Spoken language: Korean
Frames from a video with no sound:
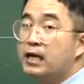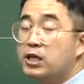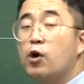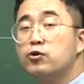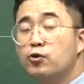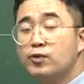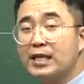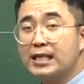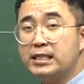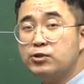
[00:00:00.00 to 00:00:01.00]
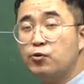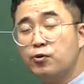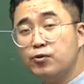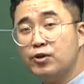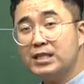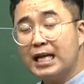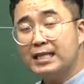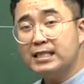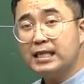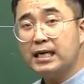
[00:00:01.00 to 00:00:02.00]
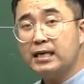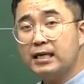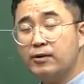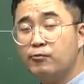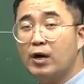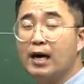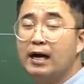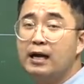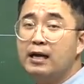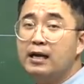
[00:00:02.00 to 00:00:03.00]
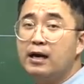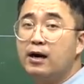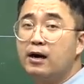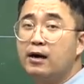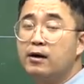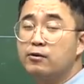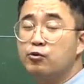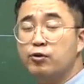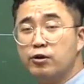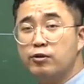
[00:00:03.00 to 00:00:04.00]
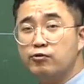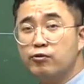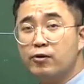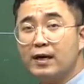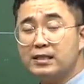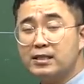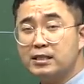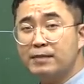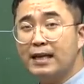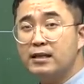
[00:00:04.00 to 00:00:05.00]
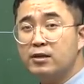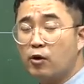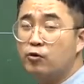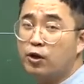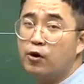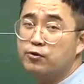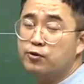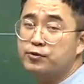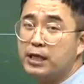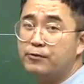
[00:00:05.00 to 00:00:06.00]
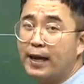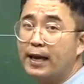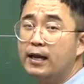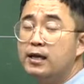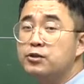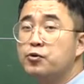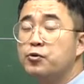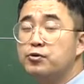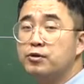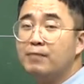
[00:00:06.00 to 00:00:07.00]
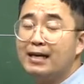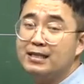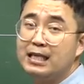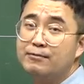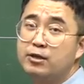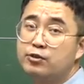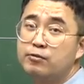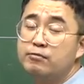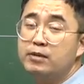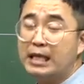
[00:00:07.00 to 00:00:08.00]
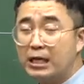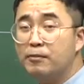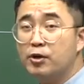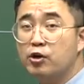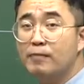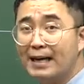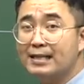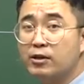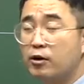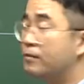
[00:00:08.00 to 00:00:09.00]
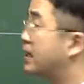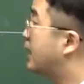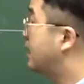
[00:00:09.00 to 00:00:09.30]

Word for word: 경종 때 다시 소론들이 살짝 뭔가 어, 노론들은 누른 것 같았지만 결국 경종 사후에 소론들은 많은 힘을 좀 잃어버리고 말았던 겁니다.